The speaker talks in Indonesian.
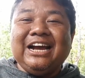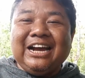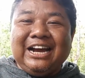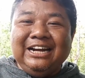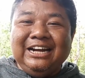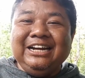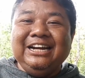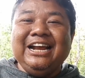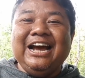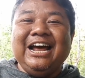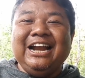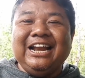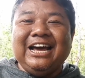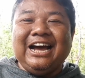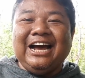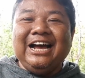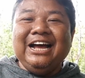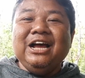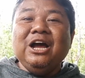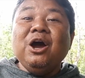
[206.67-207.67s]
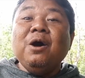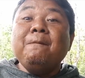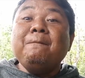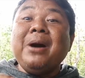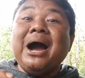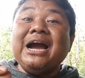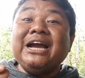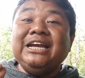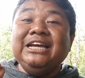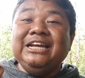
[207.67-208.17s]
kendala,
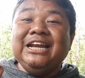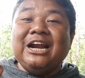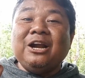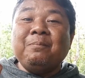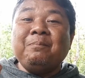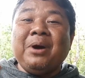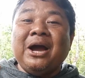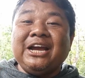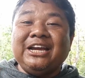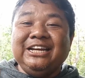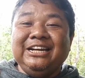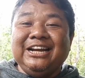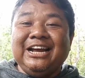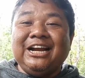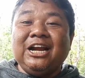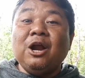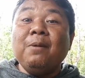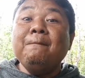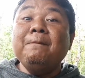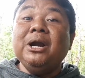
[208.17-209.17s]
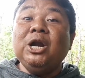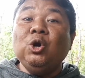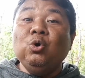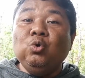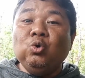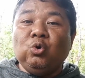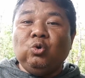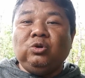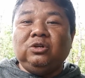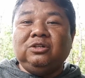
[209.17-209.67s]
panggilan-panggilan
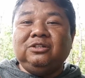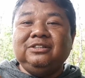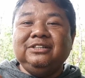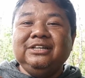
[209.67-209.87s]
menurun